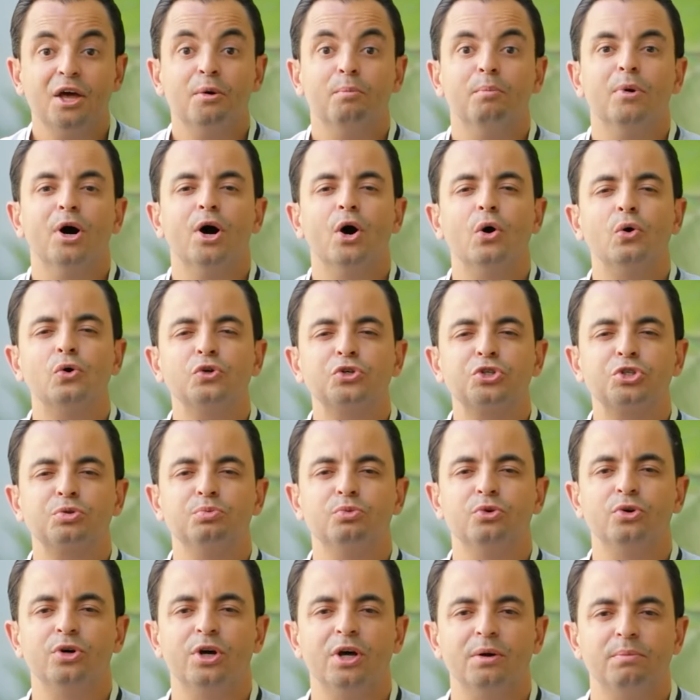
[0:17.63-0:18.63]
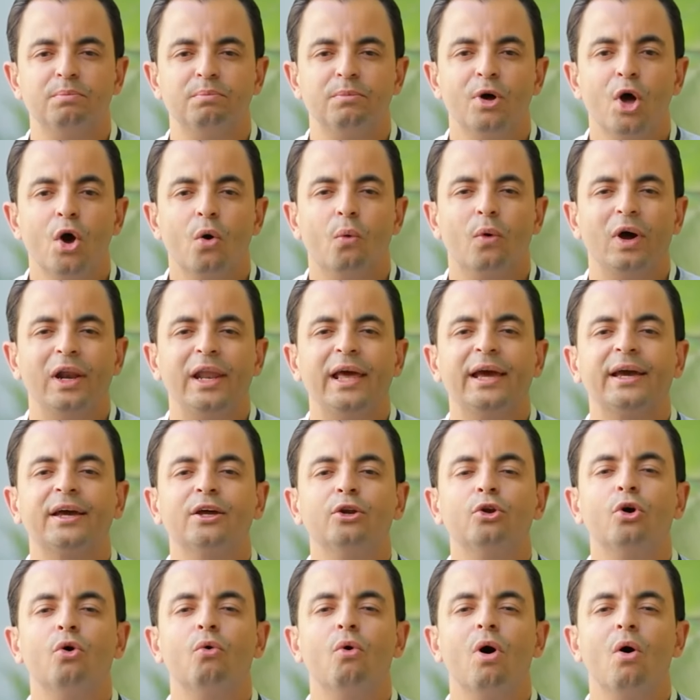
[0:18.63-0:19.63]
ماهوش مهم
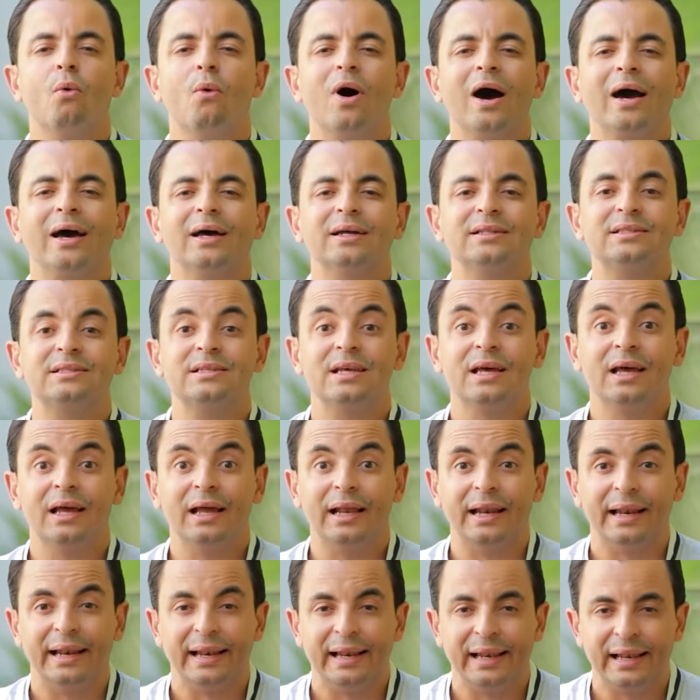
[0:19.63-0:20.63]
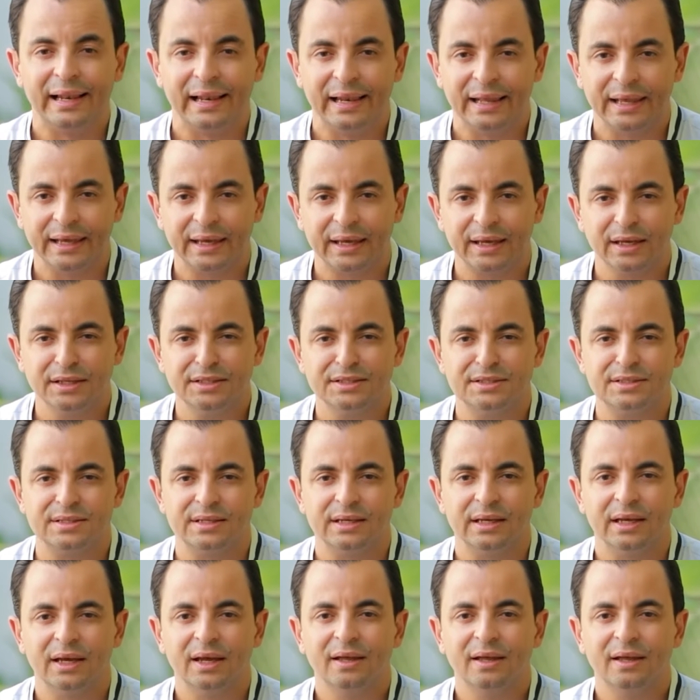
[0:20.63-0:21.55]
ولكن هو وقت ليك انت